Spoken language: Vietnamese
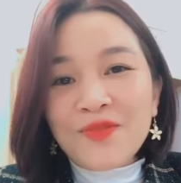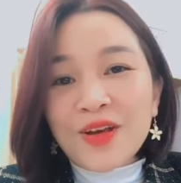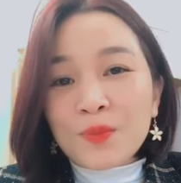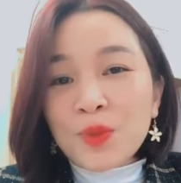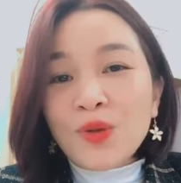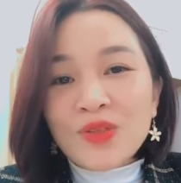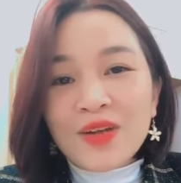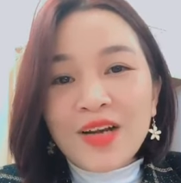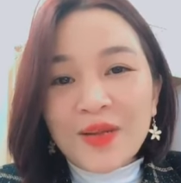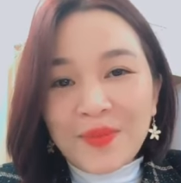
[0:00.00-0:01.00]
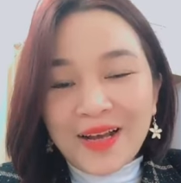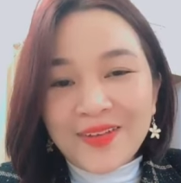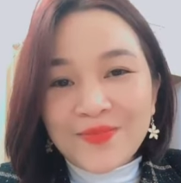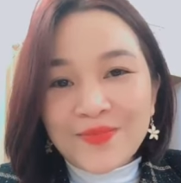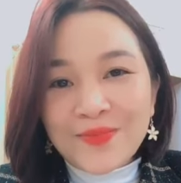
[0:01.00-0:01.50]
Mình đang làm những việc
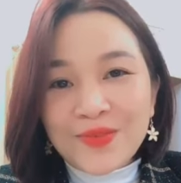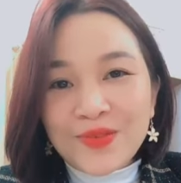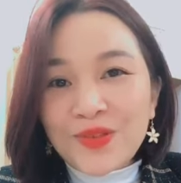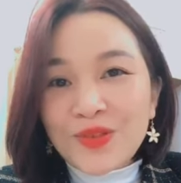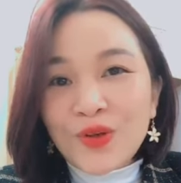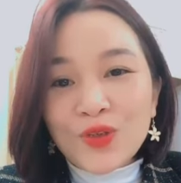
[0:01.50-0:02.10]
tốt cho đời mà,